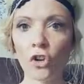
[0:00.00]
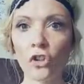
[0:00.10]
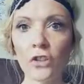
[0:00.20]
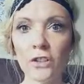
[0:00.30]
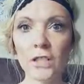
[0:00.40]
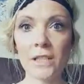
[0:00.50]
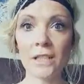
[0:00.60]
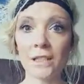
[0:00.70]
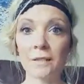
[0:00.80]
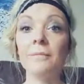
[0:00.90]
Und
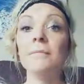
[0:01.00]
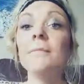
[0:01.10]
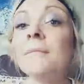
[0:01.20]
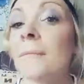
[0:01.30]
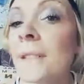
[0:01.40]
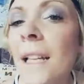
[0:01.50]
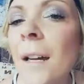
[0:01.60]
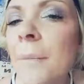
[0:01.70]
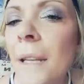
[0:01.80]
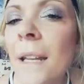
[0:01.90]
ähm,
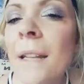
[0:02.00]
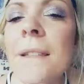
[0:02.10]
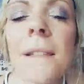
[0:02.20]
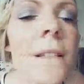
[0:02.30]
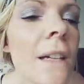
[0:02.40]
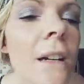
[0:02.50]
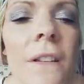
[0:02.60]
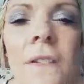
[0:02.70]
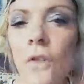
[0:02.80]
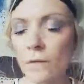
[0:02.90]
da habt ihr den ganzen Tag
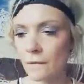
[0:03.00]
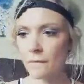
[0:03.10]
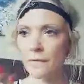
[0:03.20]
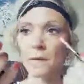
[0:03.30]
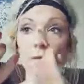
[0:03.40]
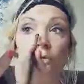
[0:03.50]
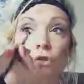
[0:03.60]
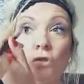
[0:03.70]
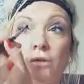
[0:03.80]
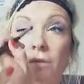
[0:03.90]
was von. So
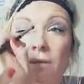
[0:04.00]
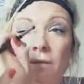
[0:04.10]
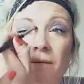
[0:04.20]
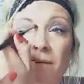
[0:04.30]
schön.